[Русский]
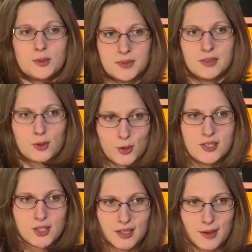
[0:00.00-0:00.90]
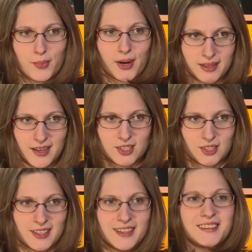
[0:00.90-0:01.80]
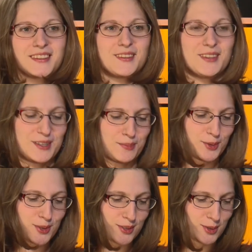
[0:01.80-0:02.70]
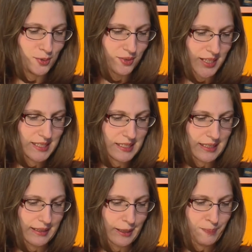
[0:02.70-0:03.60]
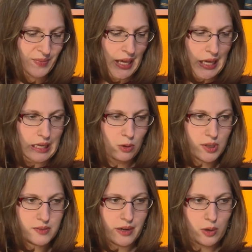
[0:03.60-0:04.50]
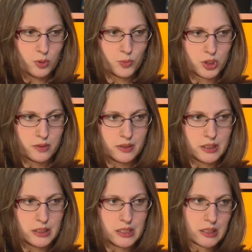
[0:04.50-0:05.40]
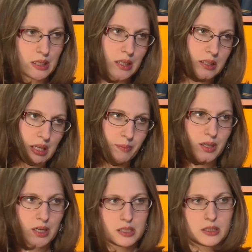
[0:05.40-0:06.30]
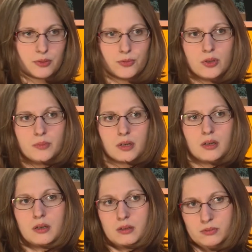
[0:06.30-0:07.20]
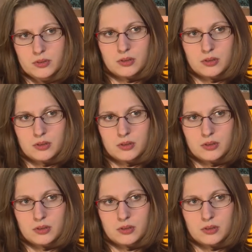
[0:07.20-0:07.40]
собственно, розничная продажа, да? А, просто слово иностранное. И у нас в районе можно видеть несколько самых разных форм, а,